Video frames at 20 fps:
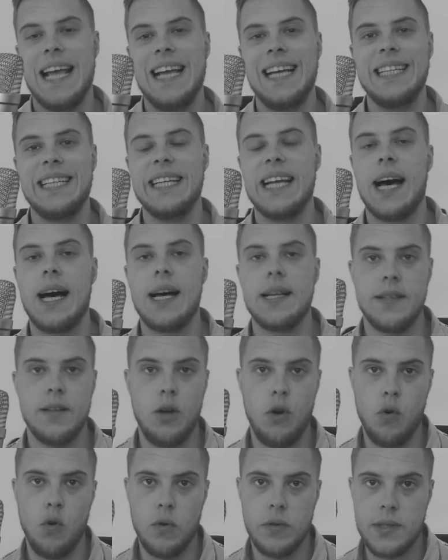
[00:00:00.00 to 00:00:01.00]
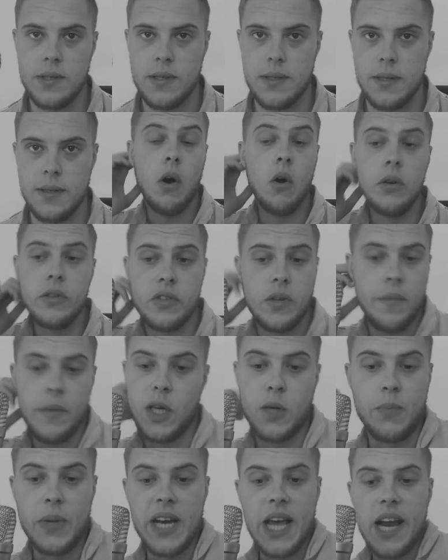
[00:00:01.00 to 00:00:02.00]
gnadenlos. Und
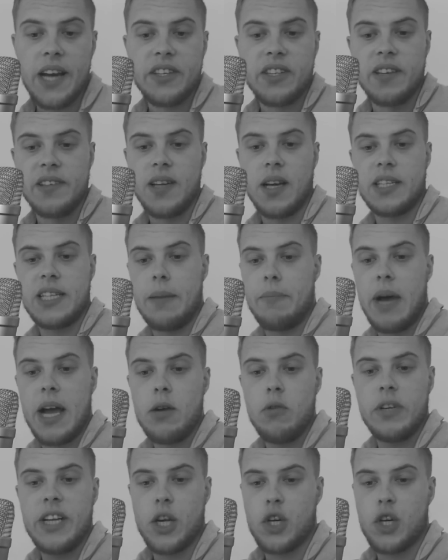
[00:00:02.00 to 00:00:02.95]
ich bin ehrlich gesagt der Meinung,